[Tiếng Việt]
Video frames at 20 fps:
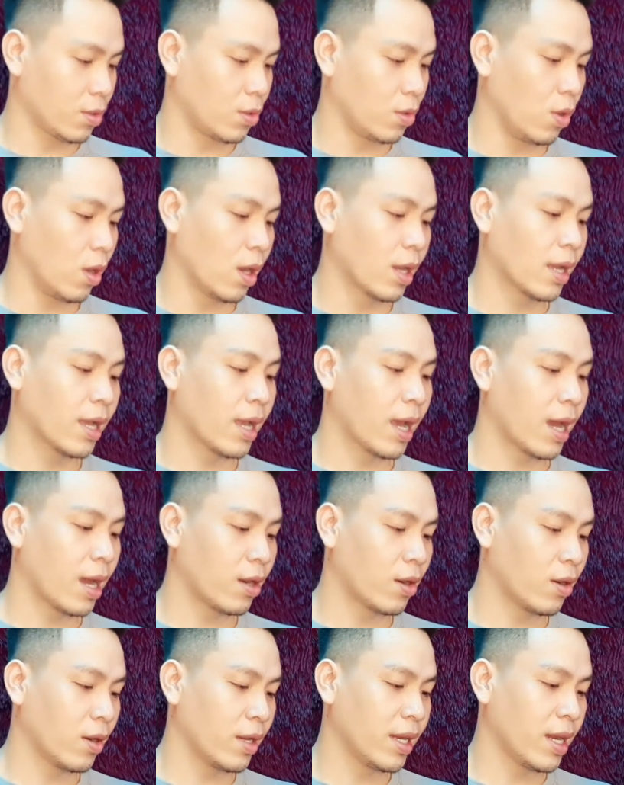của
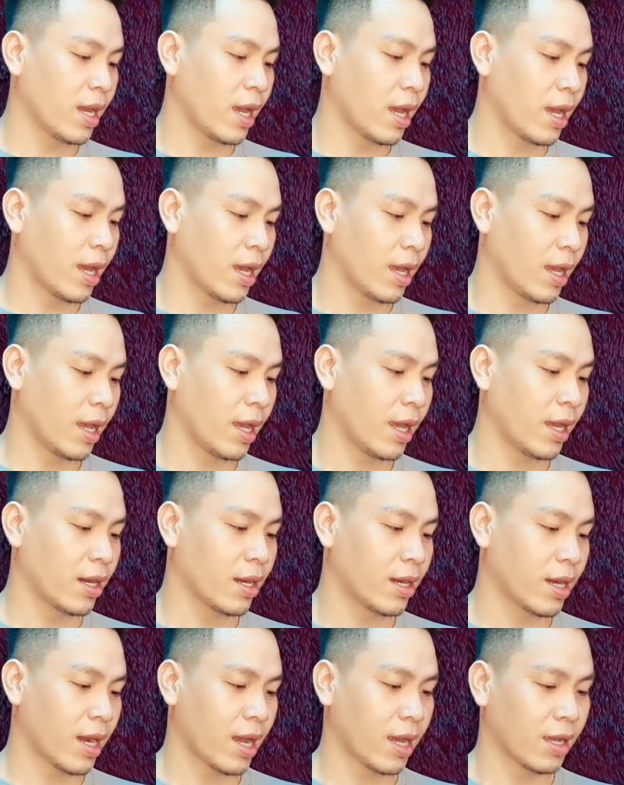Carolina
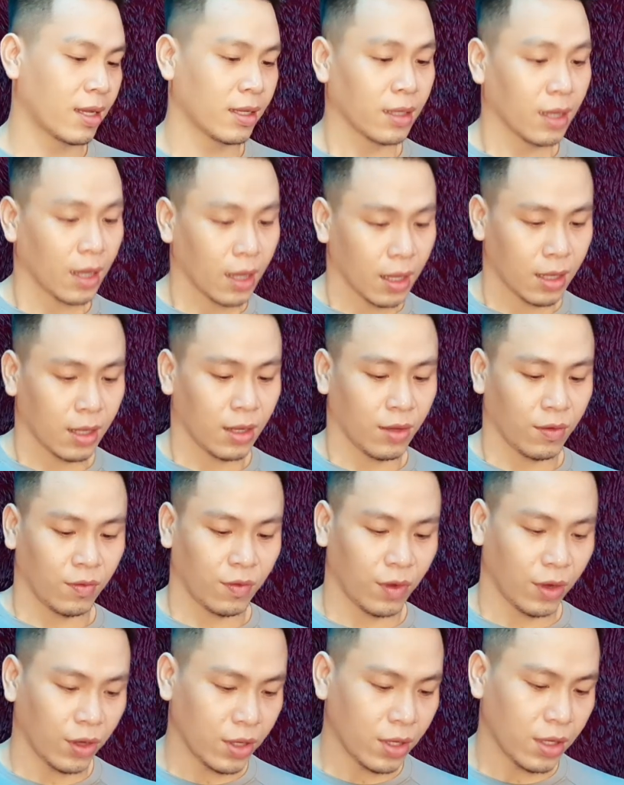Herrera
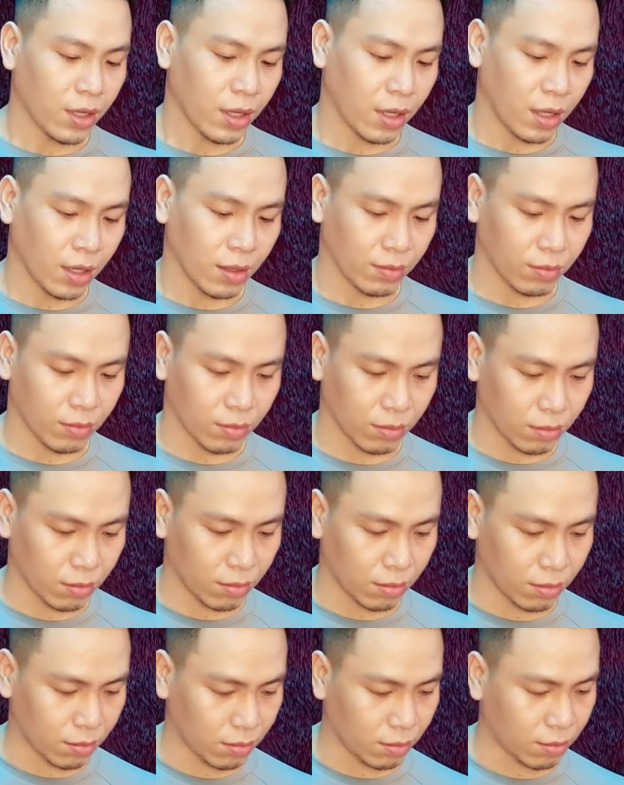với uh,
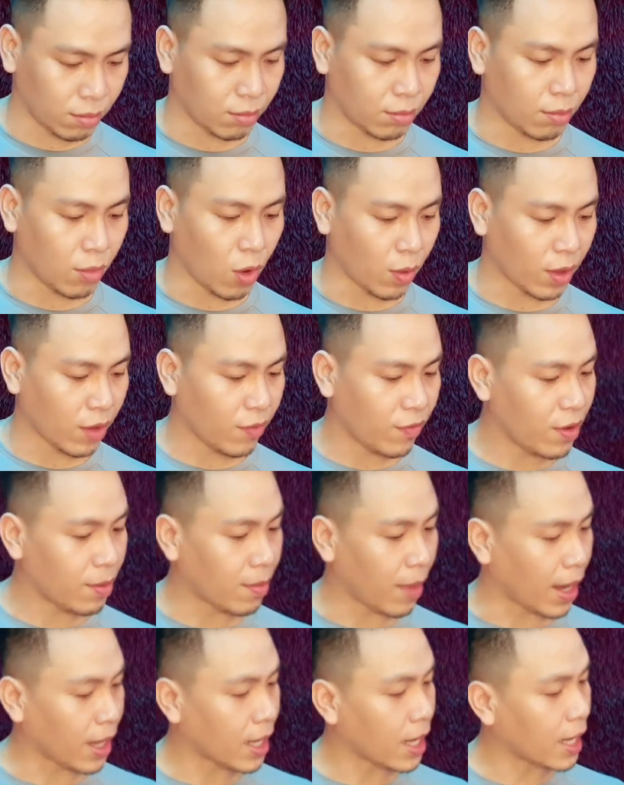một cái phiên
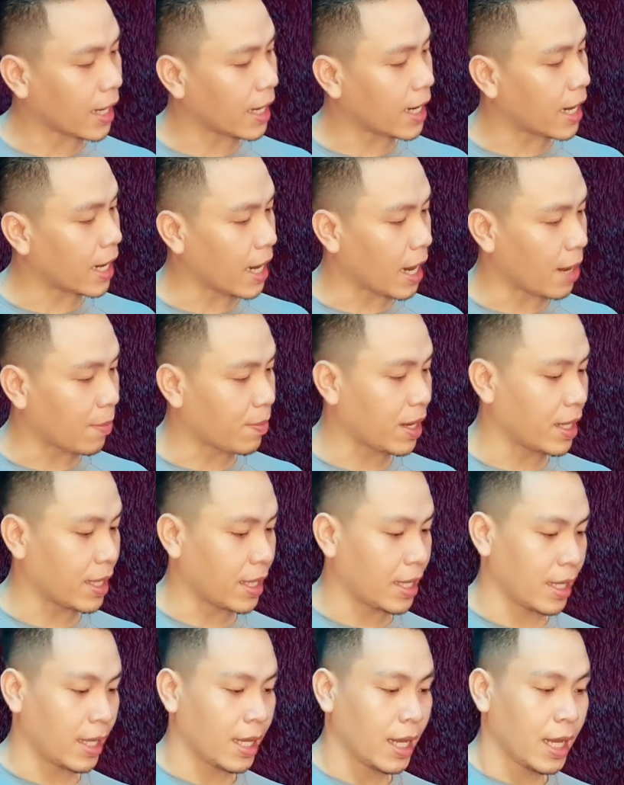bản cực kỳ là đẹp này
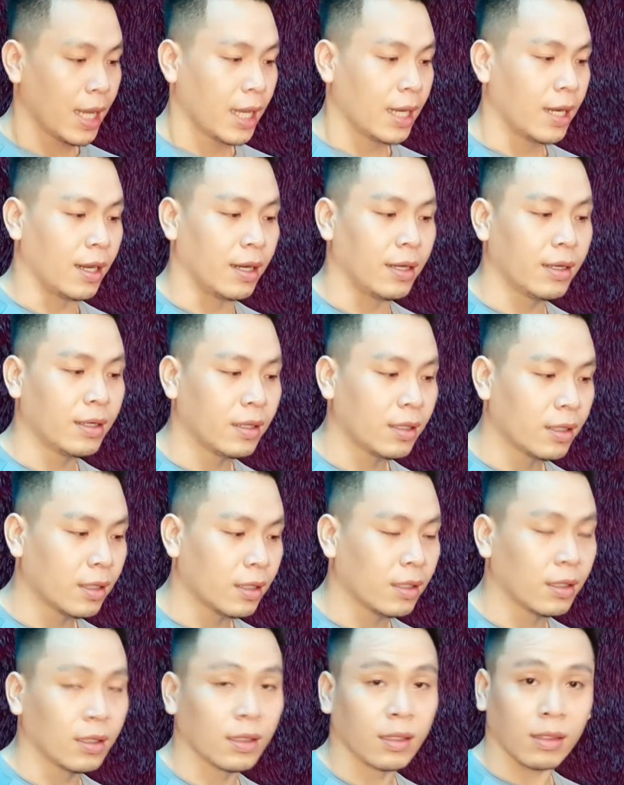thì
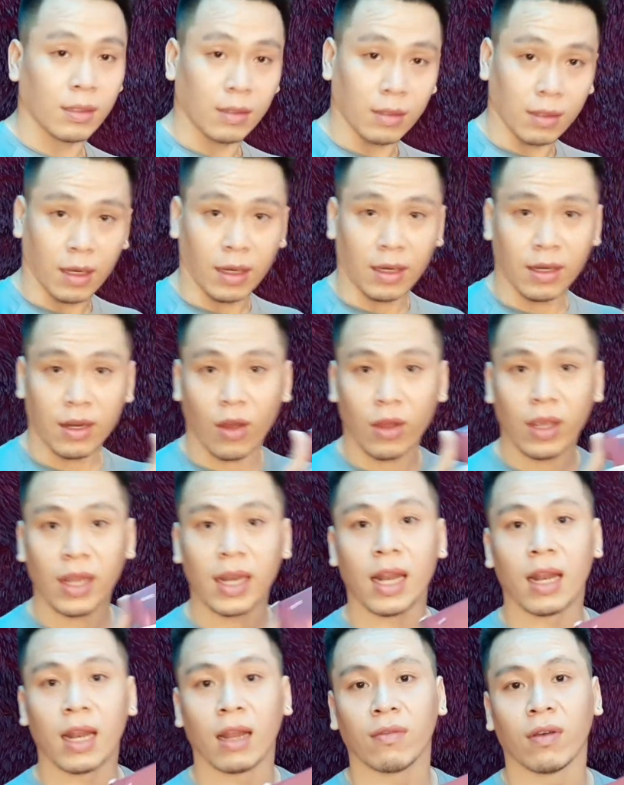lĩnh lĩnh nói cái
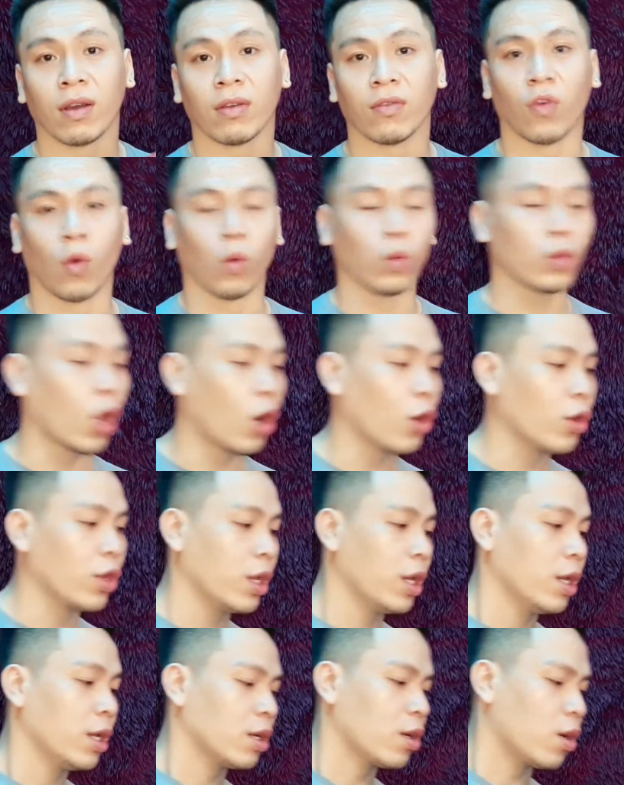này là phần phụ thôi
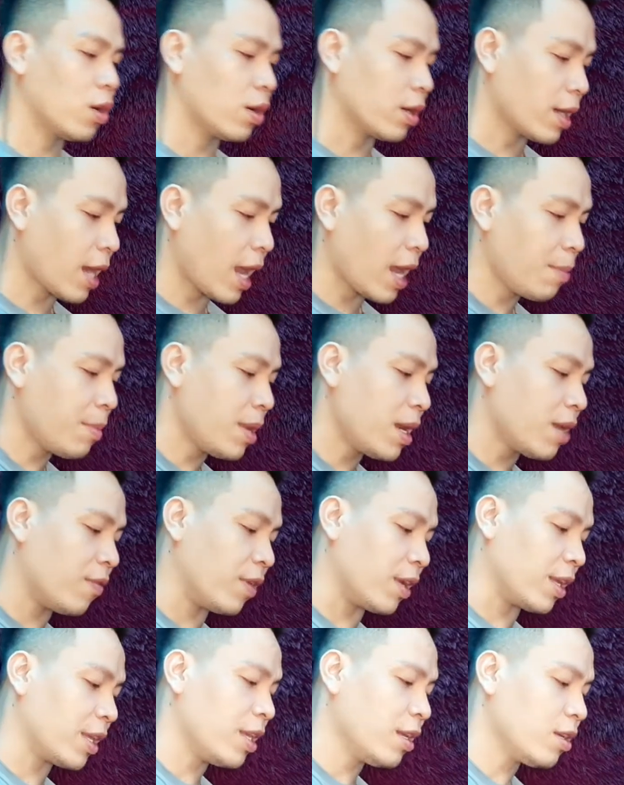còn đây mới là
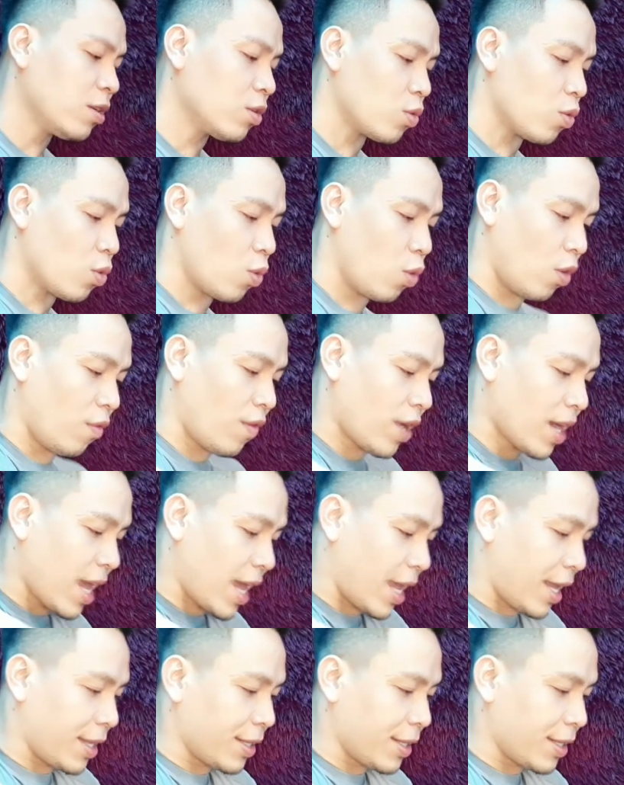phần chính của vấn đề